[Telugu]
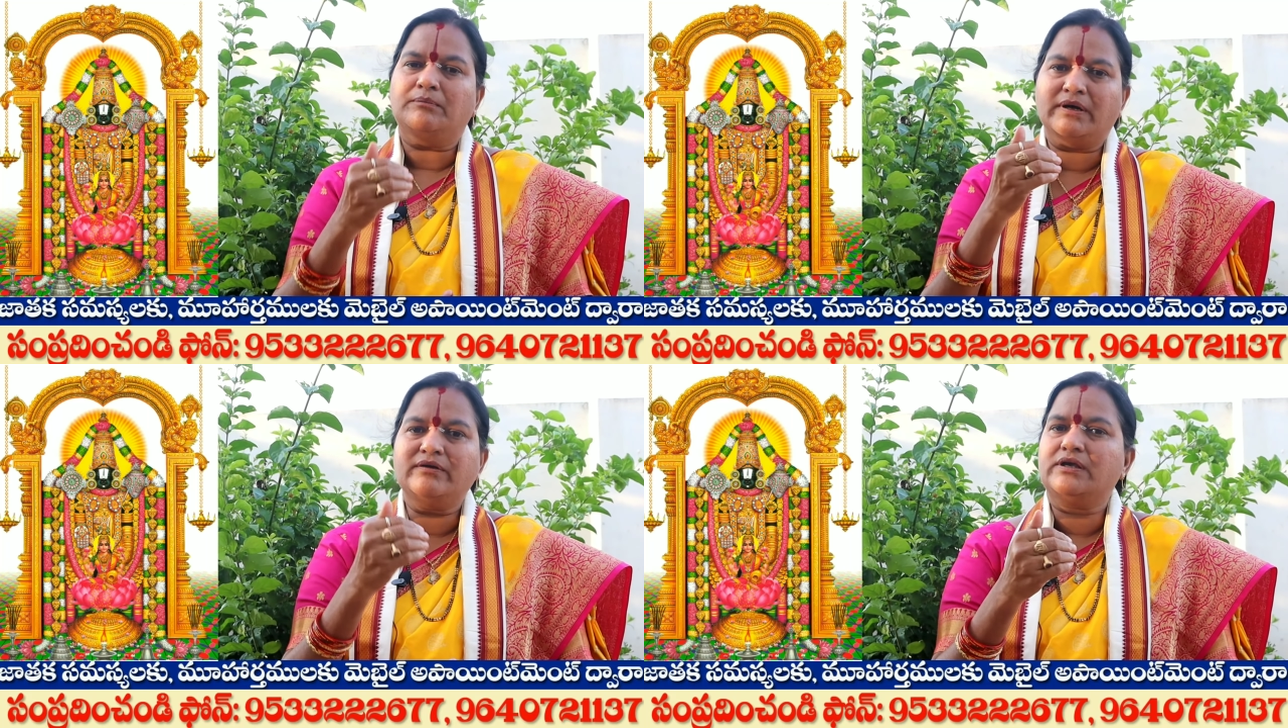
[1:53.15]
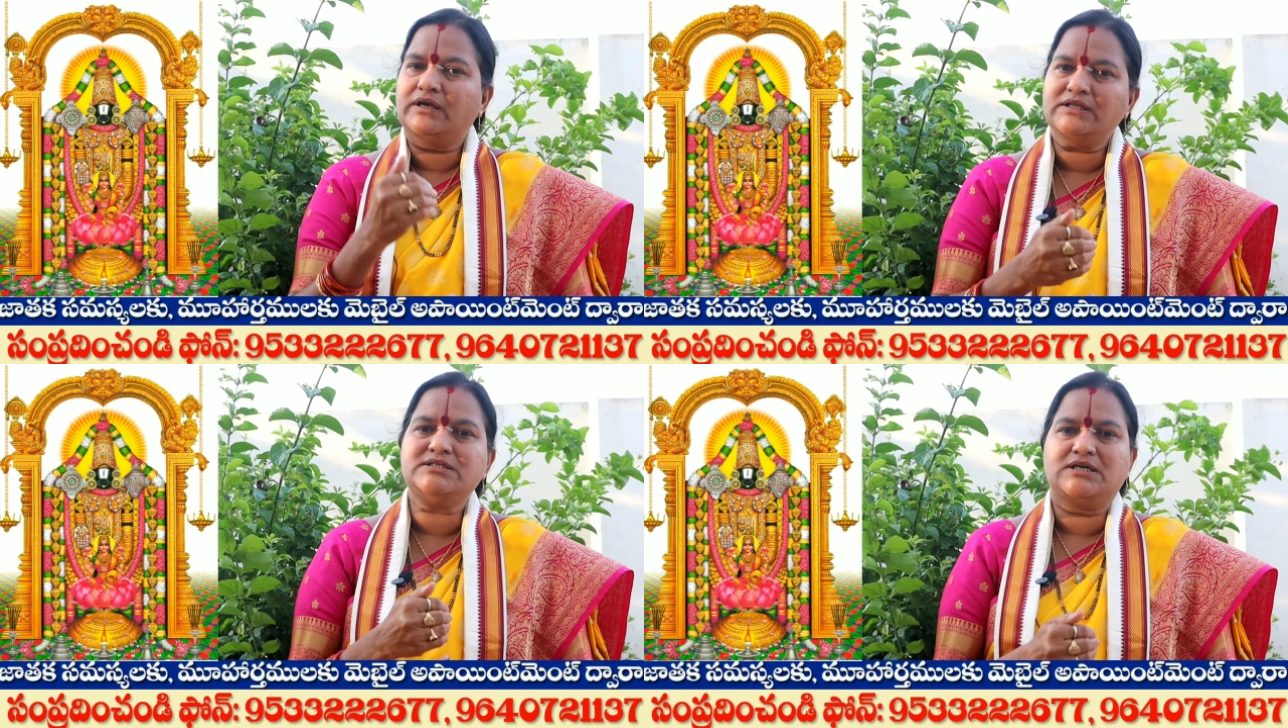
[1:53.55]
మనం
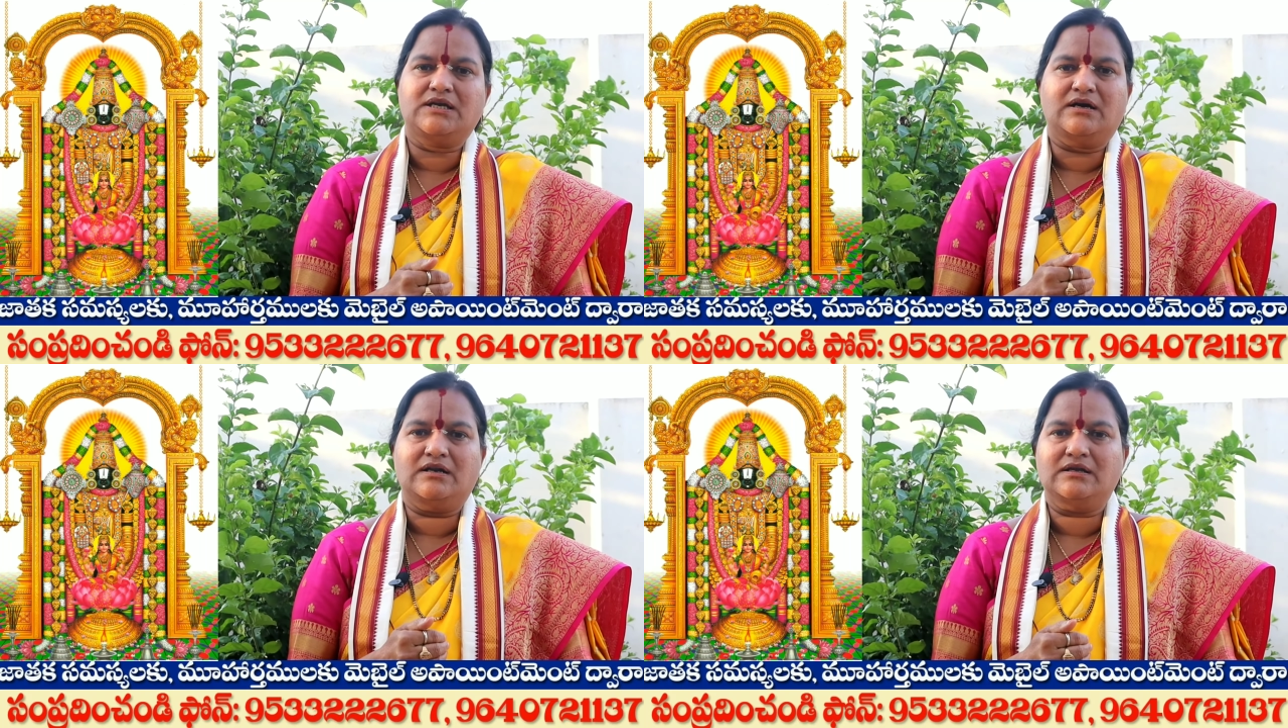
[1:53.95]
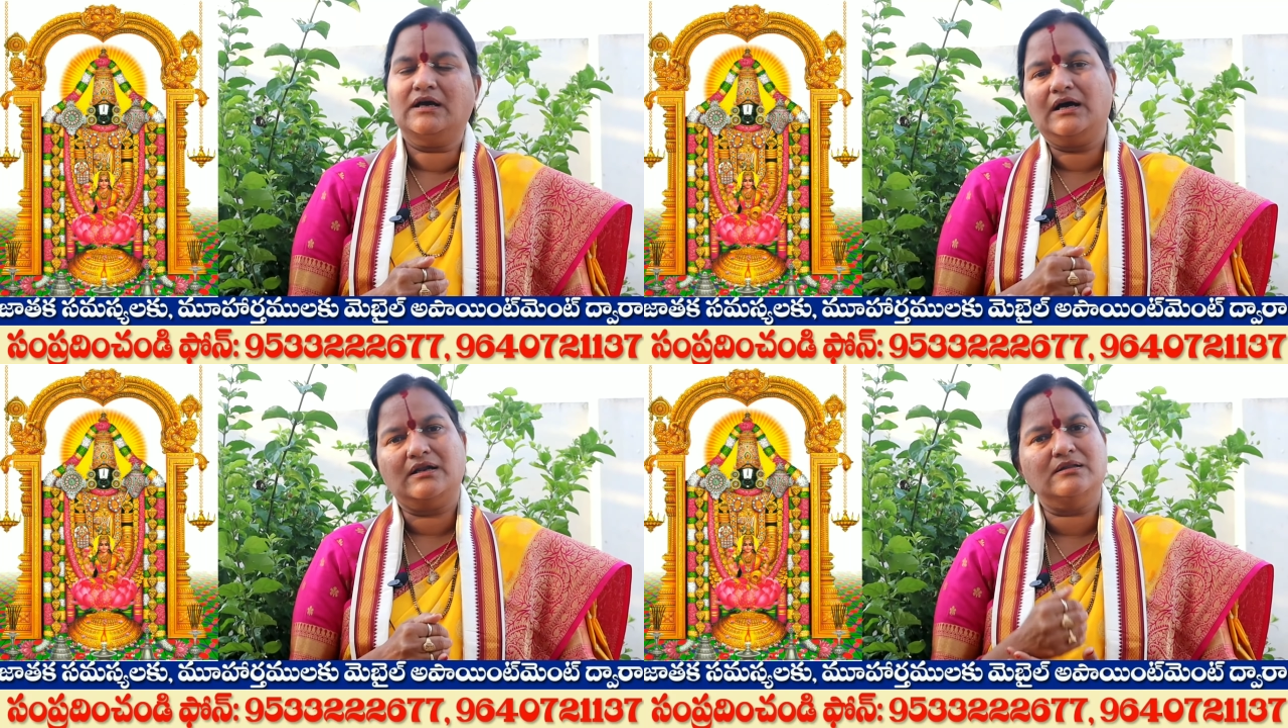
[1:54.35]
ఏం చెయ్యాలి
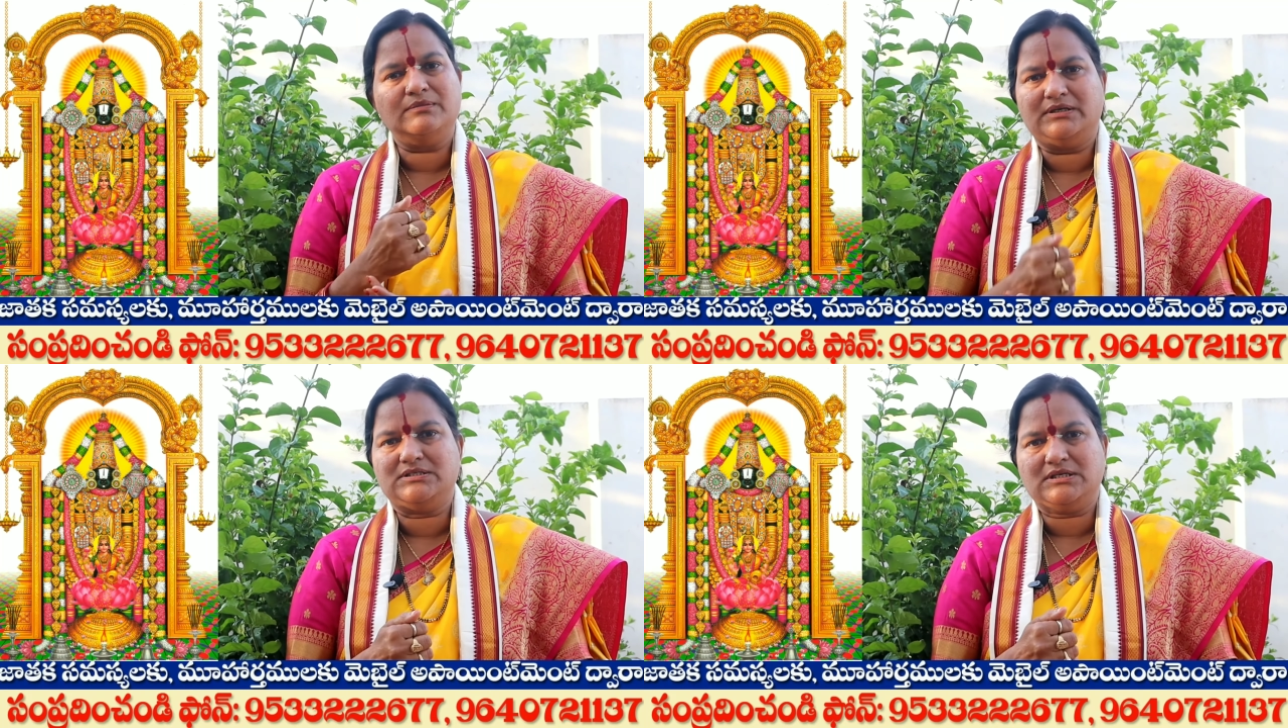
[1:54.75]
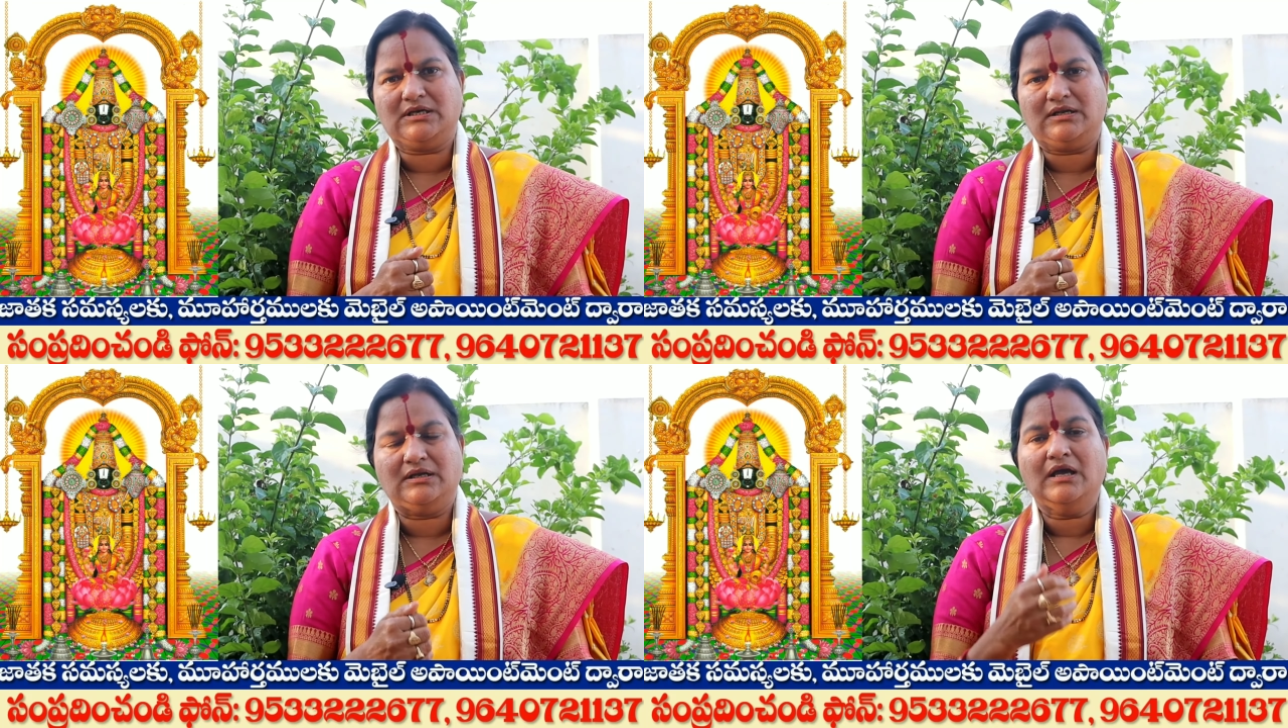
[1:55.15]
అన్నది మనం
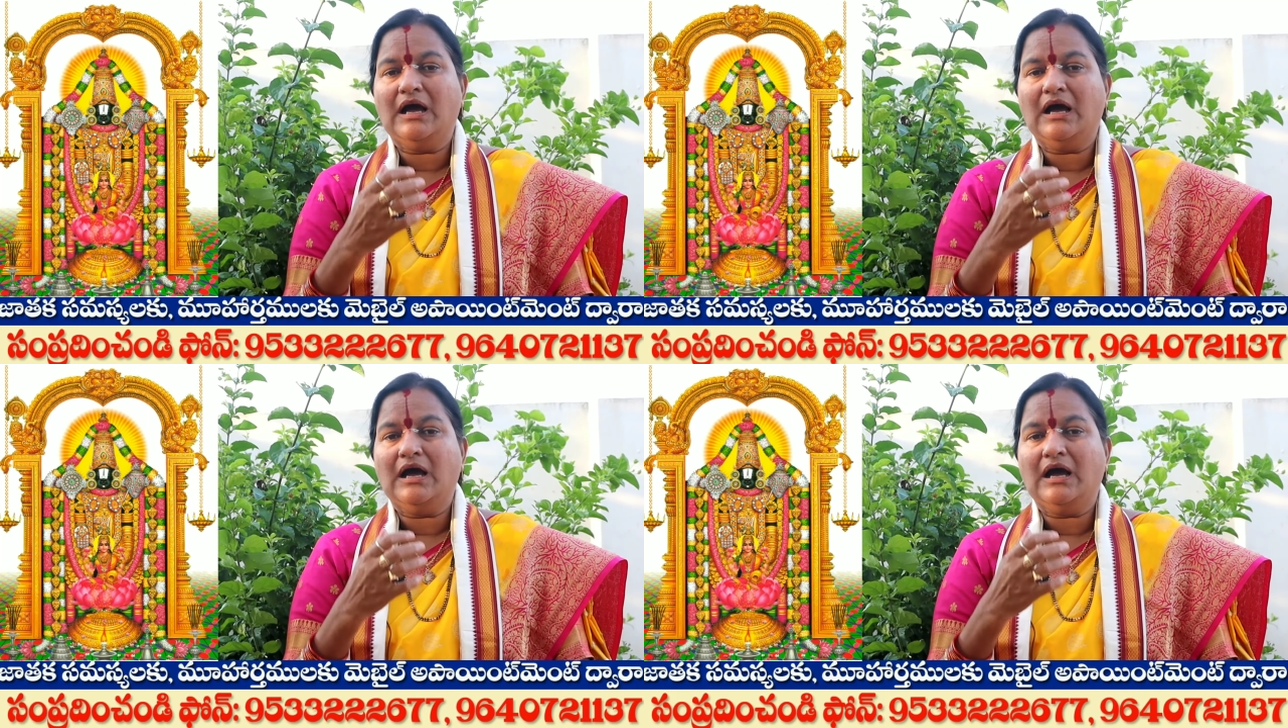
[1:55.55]
చేయాలి